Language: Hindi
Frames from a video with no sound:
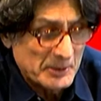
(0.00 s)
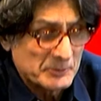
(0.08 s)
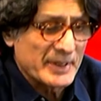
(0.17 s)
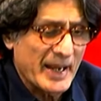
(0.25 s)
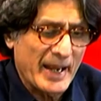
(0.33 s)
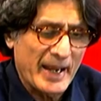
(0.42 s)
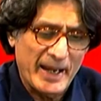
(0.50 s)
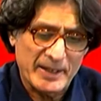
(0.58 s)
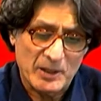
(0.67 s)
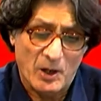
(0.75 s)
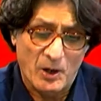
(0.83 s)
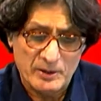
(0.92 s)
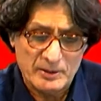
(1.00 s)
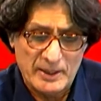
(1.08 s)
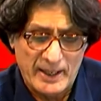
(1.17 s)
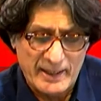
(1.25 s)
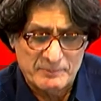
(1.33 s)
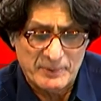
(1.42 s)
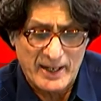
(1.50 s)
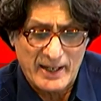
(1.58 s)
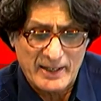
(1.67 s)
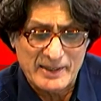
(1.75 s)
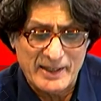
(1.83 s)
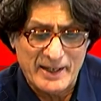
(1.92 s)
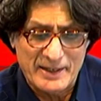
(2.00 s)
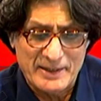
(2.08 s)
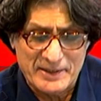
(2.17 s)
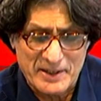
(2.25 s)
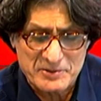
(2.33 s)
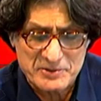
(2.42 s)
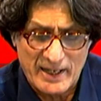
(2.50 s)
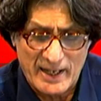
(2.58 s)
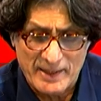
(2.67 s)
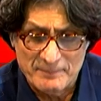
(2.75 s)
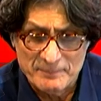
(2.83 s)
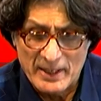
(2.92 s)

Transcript: तो ये एक और एक बड़ा क्लियर इंडिकेशन है